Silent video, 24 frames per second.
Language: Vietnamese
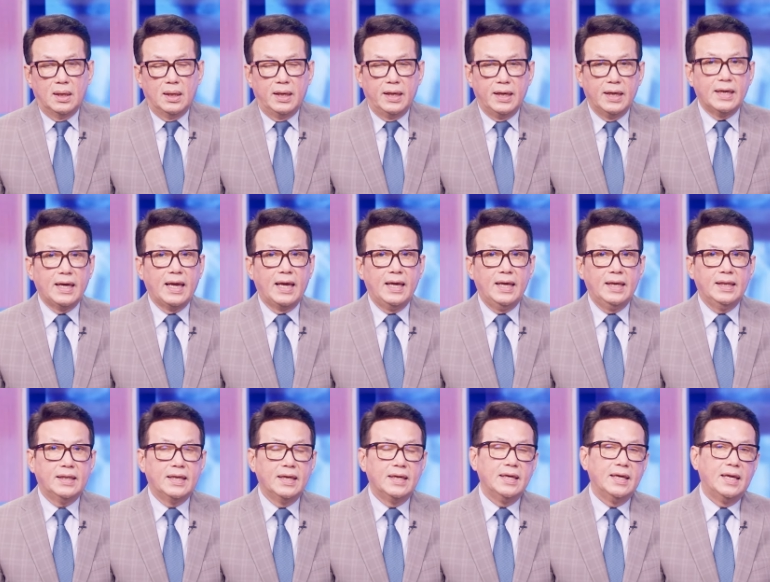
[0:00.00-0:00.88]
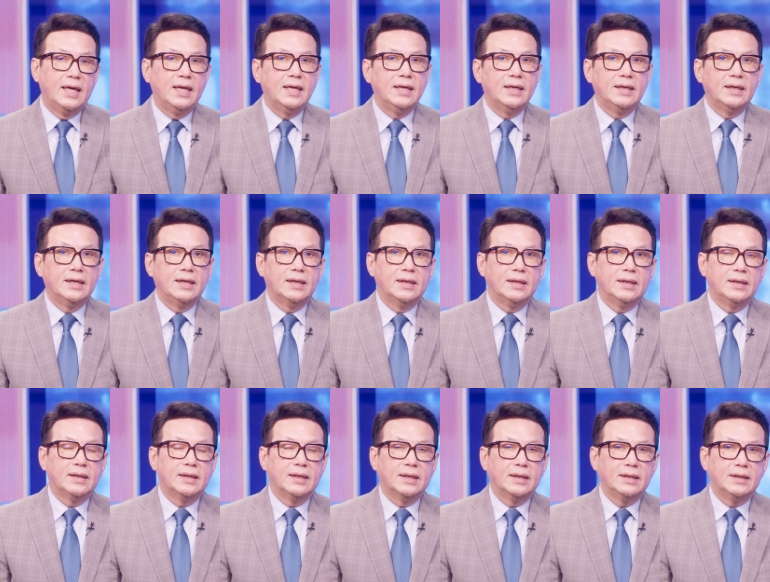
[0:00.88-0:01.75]
hiện nay tình hình
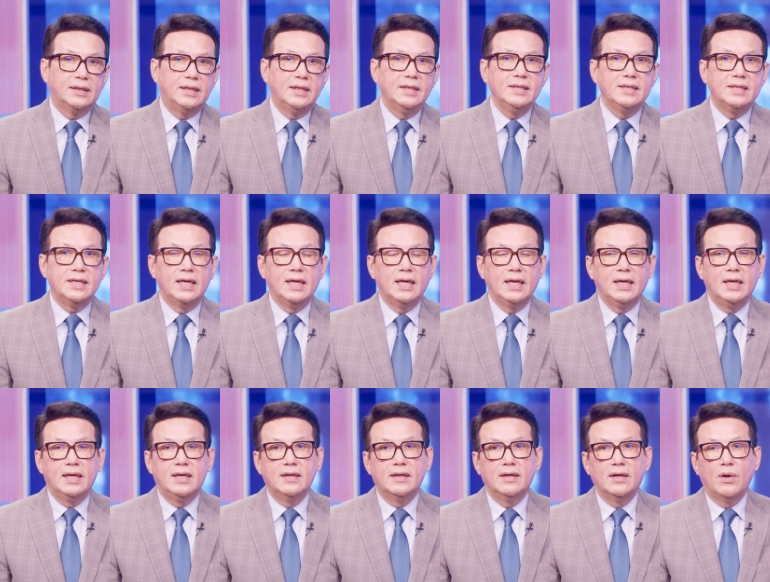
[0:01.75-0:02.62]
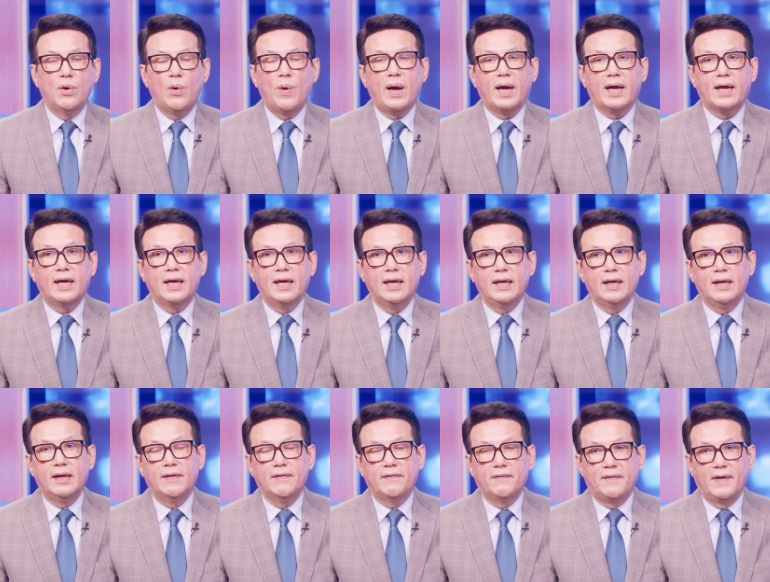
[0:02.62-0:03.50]
chính trị giữa Hoa
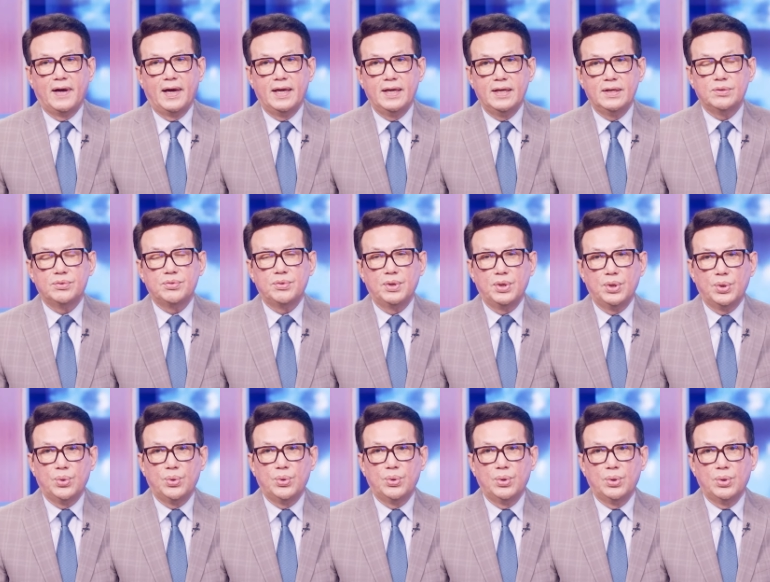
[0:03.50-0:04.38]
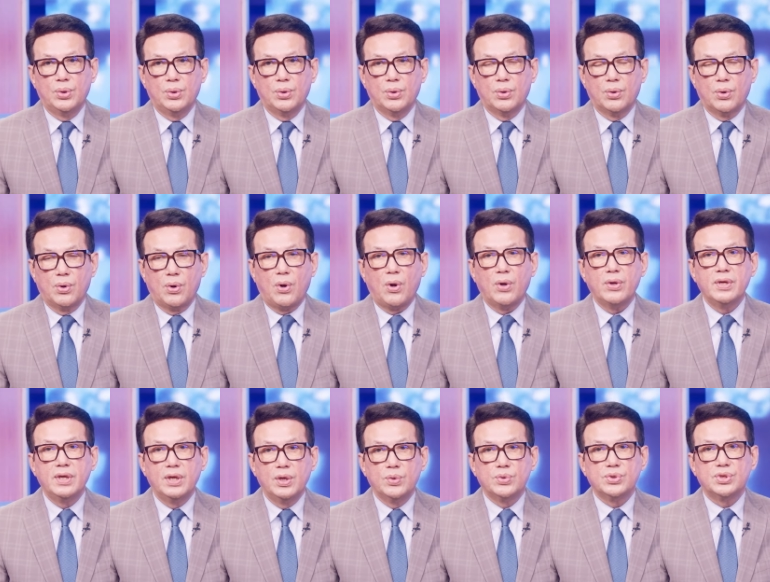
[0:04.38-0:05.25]
Kỳ và Israel có
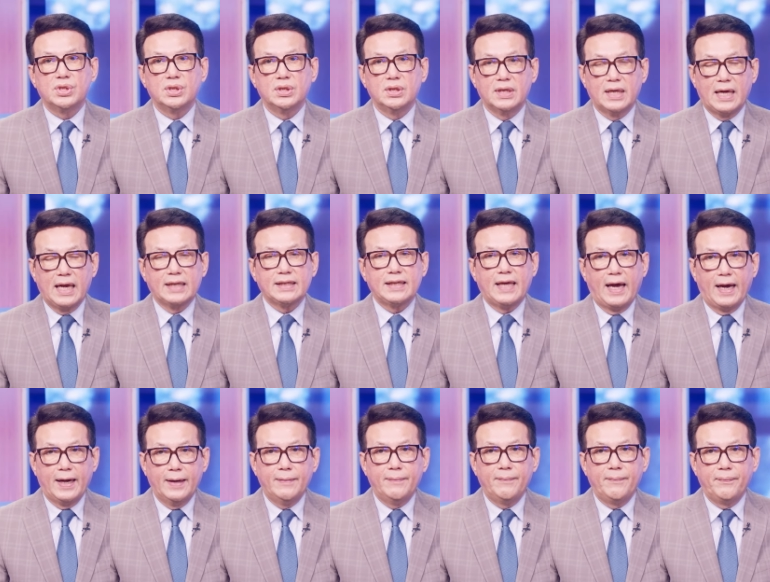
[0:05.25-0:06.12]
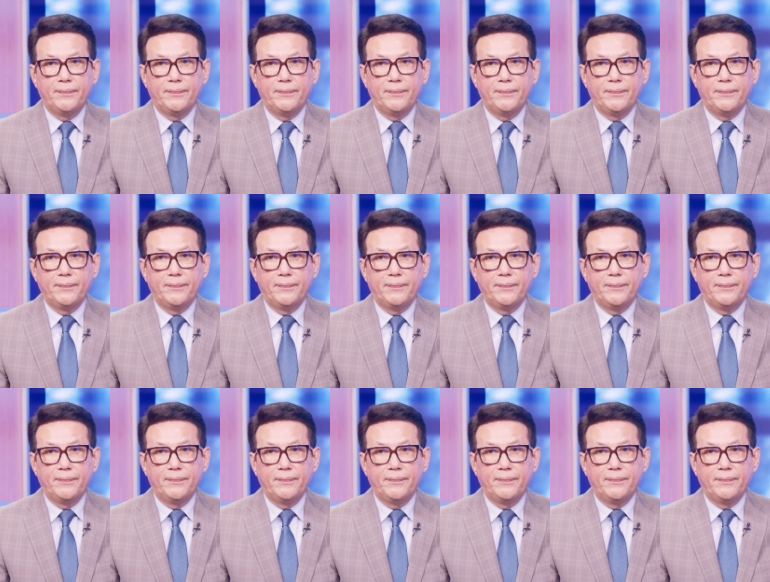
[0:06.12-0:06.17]
nhiều sự căng thẳng